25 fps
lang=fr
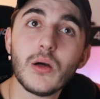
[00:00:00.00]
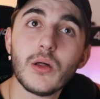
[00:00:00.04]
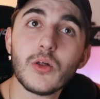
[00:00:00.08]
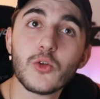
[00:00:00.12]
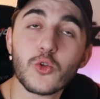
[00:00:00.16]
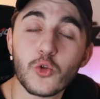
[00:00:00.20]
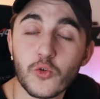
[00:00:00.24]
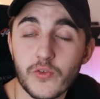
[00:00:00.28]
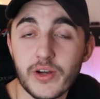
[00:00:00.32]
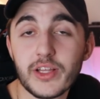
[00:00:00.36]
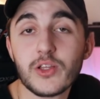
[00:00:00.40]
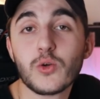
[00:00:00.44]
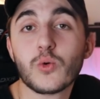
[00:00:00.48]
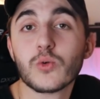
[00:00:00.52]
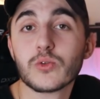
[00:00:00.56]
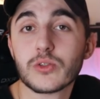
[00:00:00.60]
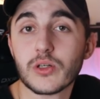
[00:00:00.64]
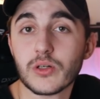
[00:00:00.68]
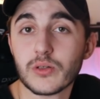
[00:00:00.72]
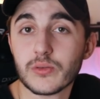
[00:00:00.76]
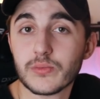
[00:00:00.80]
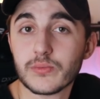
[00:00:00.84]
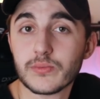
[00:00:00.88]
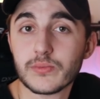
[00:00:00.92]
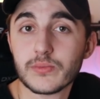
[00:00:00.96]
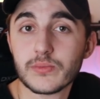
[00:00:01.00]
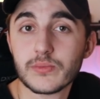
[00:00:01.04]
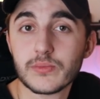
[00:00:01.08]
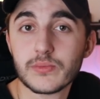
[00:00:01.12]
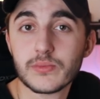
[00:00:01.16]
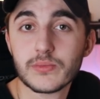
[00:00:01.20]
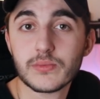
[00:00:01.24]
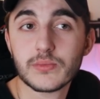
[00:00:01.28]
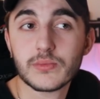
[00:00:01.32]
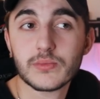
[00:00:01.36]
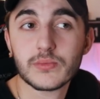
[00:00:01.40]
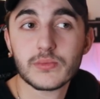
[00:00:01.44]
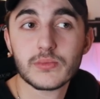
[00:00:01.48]
Je devrais être content.
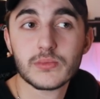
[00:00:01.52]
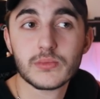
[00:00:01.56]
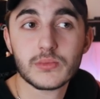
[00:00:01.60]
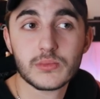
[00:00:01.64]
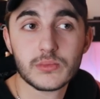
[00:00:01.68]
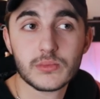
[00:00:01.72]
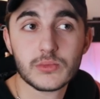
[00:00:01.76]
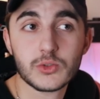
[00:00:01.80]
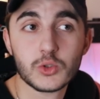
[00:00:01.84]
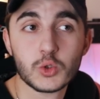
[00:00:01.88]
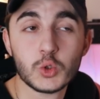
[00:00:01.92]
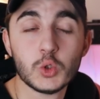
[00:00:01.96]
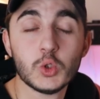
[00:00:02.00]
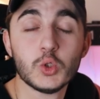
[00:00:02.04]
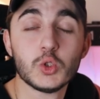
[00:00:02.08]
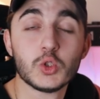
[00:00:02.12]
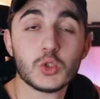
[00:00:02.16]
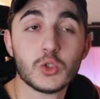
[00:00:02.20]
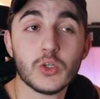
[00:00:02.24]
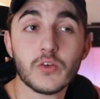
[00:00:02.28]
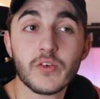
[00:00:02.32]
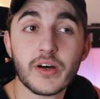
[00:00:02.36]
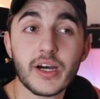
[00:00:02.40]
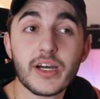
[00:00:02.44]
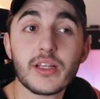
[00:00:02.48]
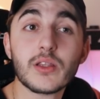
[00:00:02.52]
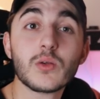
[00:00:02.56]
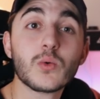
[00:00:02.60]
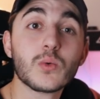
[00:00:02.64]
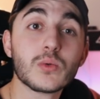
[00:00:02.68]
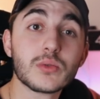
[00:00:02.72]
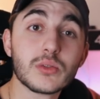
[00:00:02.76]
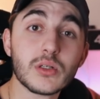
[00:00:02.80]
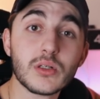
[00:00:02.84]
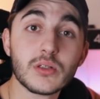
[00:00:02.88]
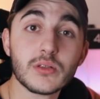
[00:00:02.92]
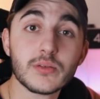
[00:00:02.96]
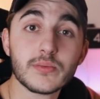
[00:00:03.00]
Je devrais être
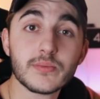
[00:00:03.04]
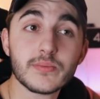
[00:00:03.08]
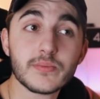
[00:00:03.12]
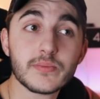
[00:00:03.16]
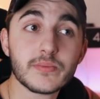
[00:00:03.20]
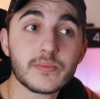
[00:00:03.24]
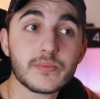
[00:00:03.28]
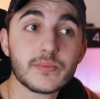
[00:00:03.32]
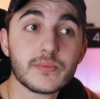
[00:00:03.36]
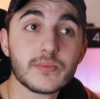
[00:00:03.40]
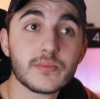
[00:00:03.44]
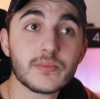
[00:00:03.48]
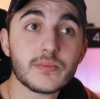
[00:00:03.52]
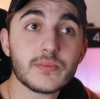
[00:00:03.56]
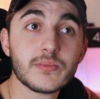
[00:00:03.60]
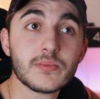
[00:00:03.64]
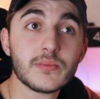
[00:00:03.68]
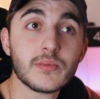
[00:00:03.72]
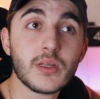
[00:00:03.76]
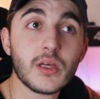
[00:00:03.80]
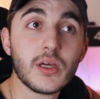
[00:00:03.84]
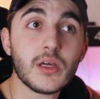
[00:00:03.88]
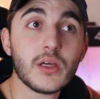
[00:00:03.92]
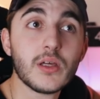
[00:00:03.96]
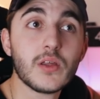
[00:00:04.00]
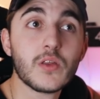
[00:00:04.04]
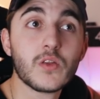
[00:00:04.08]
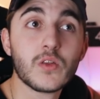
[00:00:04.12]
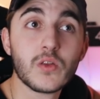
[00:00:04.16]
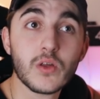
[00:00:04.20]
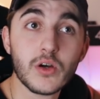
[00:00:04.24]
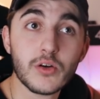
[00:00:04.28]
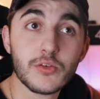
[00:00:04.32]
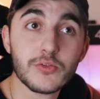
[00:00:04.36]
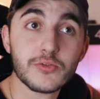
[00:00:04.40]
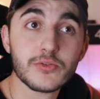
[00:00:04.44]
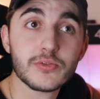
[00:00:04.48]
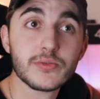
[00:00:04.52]
content.
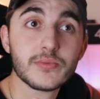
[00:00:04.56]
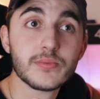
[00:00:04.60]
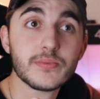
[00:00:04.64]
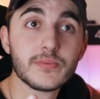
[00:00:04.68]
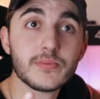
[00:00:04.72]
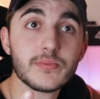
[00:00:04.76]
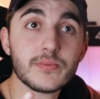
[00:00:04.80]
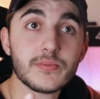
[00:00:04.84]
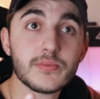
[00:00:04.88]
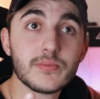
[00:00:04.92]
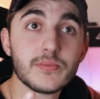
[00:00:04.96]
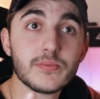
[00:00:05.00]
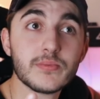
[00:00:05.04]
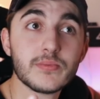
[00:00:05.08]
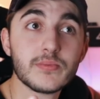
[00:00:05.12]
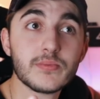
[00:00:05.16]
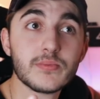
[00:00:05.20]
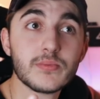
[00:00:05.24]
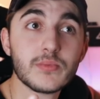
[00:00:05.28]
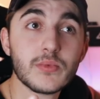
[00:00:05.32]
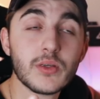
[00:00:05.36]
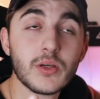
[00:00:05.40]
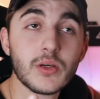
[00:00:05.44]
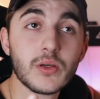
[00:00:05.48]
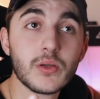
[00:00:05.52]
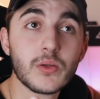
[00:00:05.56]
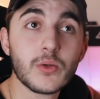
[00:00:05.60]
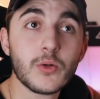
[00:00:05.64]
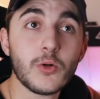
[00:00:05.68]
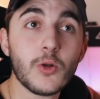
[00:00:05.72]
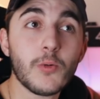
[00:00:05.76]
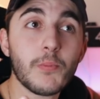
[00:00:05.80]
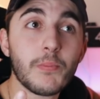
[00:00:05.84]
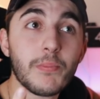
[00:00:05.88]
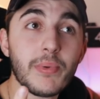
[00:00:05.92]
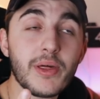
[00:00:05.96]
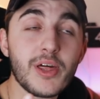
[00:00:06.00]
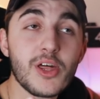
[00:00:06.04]
Sauf que
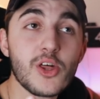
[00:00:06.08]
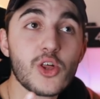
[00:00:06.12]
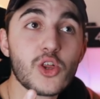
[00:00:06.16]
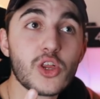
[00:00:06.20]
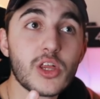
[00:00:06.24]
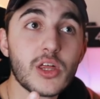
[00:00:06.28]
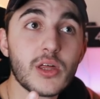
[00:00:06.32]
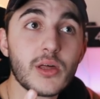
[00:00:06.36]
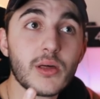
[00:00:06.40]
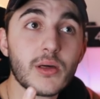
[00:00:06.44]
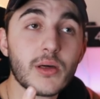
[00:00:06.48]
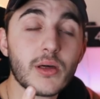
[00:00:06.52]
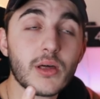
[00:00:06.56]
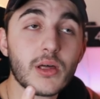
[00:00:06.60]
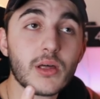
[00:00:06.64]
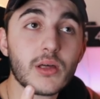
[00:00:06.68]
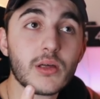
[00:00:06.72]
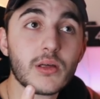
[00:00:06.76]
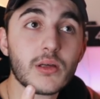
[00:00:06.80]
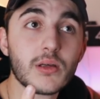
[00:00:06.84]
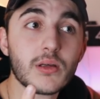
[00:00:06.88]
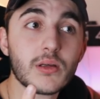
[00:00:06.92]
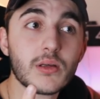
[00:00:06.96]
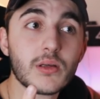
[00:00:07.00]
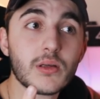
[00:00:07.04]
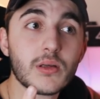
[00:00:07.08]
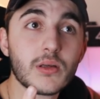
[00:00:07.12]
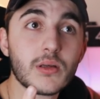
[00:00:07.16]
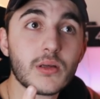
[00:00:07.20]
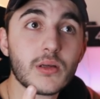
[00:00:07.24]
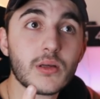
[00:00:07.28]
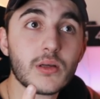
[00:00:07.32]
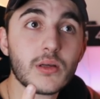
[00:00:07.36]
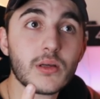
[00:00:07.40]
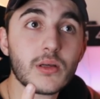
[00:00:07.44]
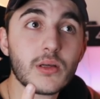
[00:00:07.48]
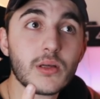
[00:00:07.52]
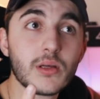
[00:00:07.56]
le PSG
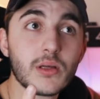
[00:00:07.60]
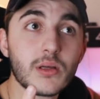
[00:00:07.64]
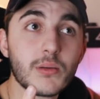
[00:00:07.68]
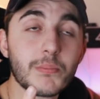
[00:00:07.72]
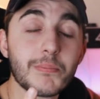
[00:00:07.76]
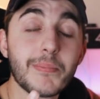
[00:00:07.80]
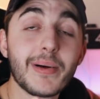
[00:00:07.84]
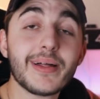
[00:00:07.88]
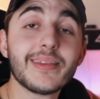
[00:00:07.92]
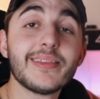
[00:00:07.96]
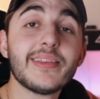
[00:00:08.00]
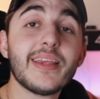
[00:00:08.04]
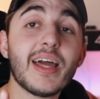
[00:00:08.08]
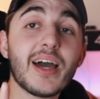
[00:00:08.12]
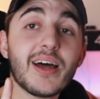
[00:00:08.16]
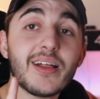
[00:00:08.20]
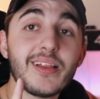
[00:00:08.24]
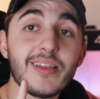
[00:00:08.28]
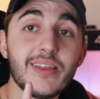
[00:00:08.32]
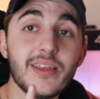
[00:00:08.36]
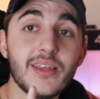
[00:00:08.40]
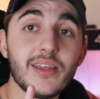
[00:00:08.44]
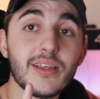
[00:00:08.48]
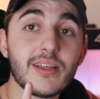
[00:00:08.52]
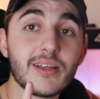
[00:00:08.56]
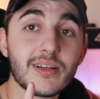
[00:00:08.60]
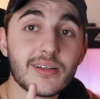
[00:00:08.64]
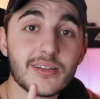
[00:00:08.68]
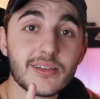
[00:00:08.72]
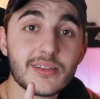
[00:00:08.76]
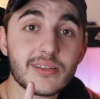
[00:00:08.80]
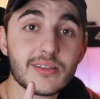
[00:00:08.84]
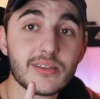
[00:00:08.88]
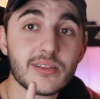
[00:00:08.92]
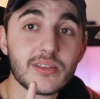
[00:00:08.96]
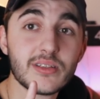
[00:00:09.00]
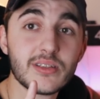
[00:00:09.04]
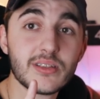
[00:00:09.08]
m'interdit
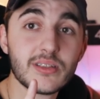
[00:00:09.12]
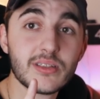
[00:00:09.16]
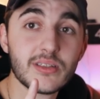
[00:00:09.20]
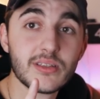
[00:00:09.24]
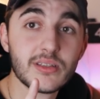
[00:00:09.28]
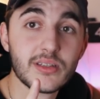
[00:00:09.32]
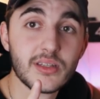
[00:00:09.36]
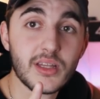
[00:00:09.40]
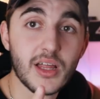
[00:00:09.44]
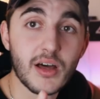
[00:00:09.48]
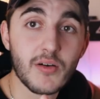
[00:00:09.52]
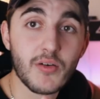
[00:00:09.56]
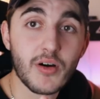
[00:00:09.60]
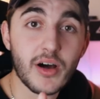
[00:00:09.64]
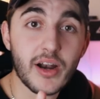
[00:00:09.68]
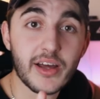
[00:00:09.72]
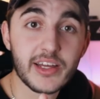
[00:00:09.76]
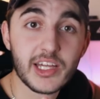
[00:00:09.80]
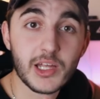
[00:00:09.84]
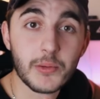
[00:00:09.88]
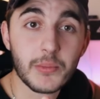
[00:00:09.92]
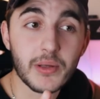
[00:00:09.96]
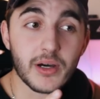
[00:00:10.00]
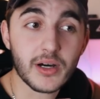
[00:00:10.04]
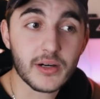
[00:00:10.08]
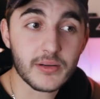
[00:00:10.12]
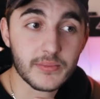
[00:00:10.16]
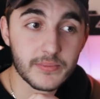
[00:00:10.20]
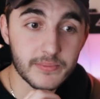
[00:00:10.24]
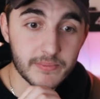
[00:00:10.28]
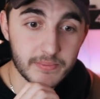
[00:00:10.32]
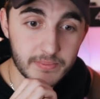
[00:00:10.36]
d'avoir la caméra.